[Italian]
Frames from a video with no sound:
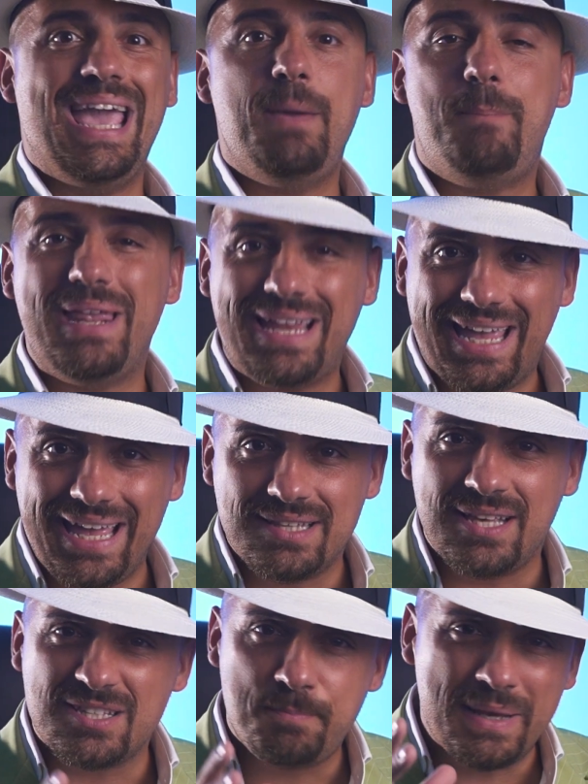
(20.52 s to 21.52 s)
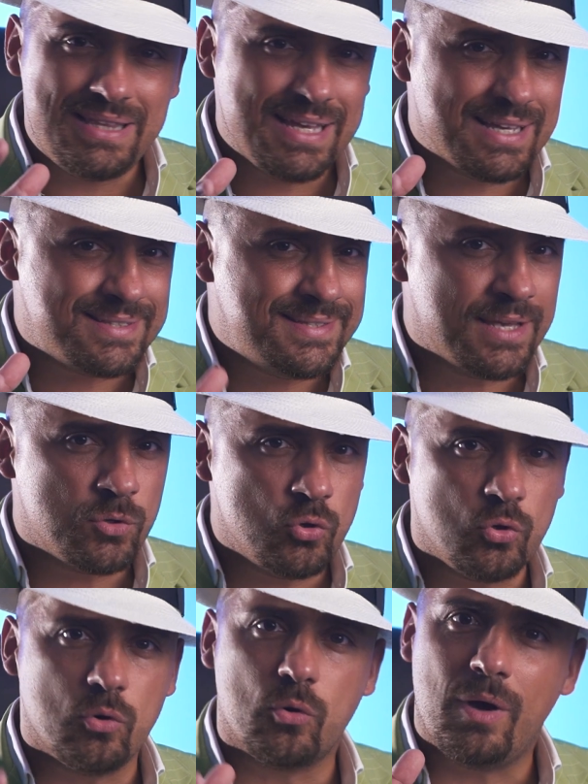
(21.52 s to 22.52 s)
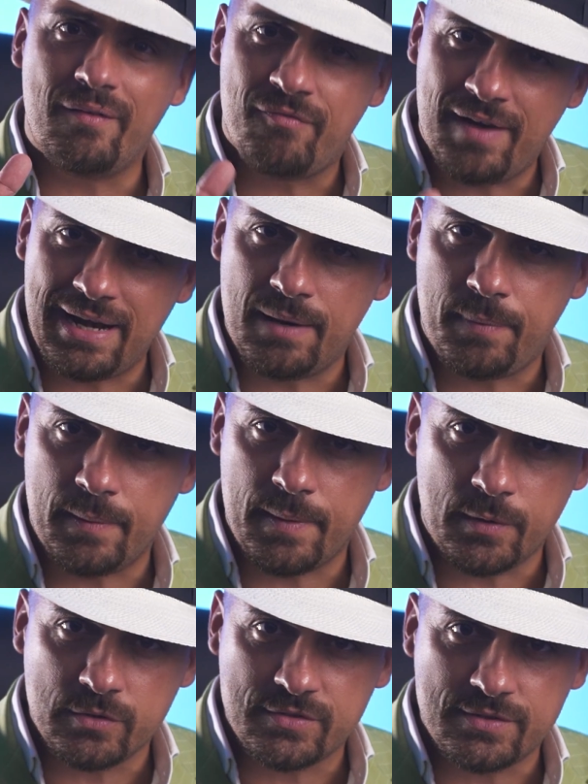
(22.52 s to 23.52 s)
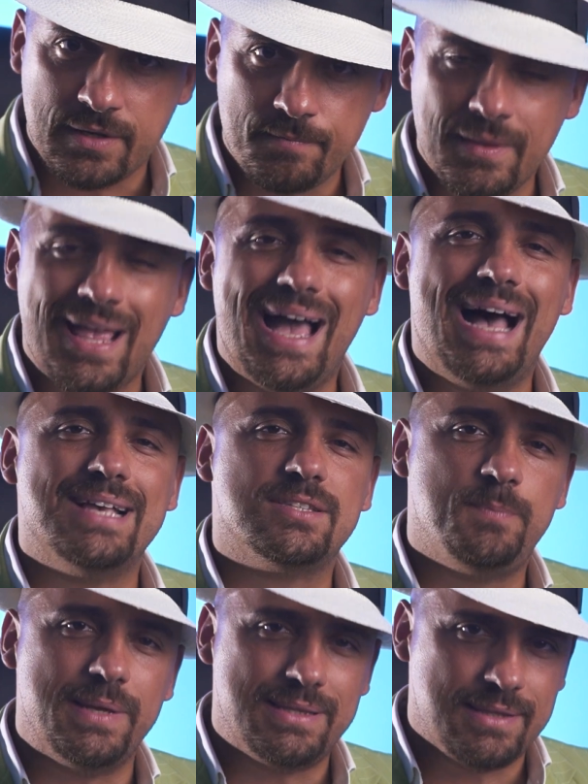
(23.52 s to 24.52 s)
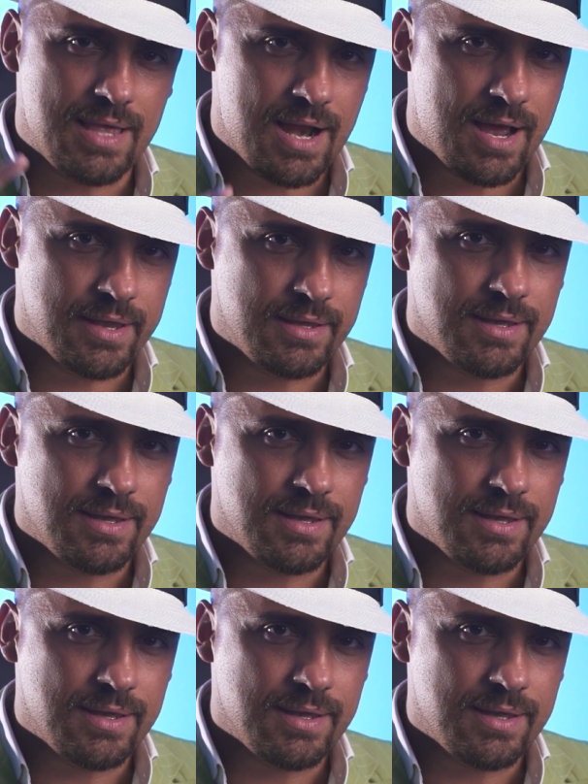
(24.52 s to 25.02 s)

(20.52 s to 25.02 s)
e perché se aspetti che siano loro a fare la prima mossa, aspetterai